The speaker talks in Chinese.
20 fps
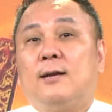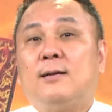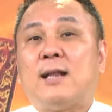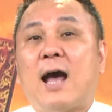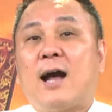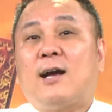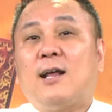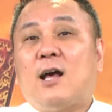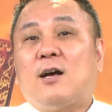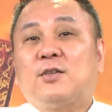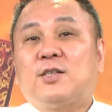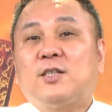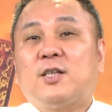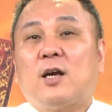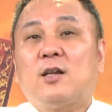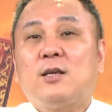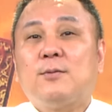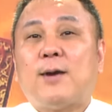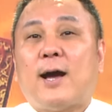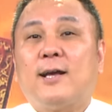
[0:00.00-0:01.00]
哪个老师
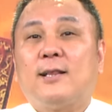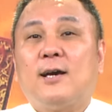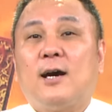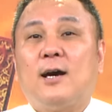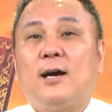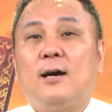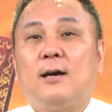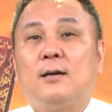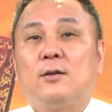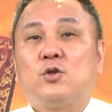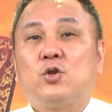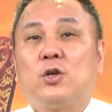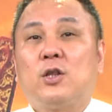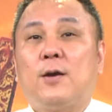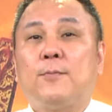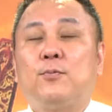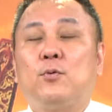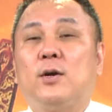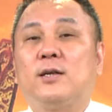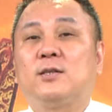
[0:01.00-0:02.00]
叫你买的？绝
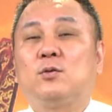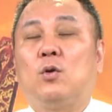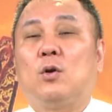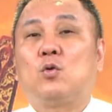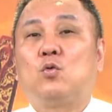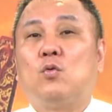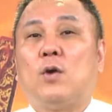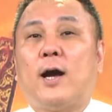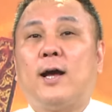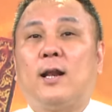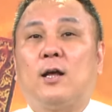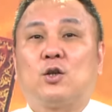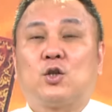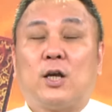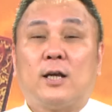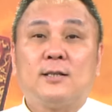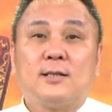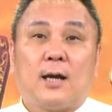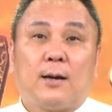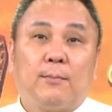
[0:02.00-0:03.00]
对不会是我古海老
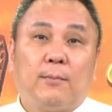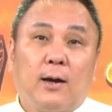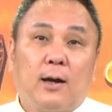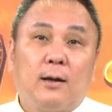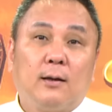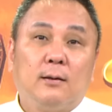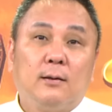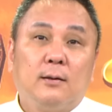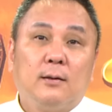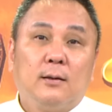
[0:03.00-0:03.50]
船长吧？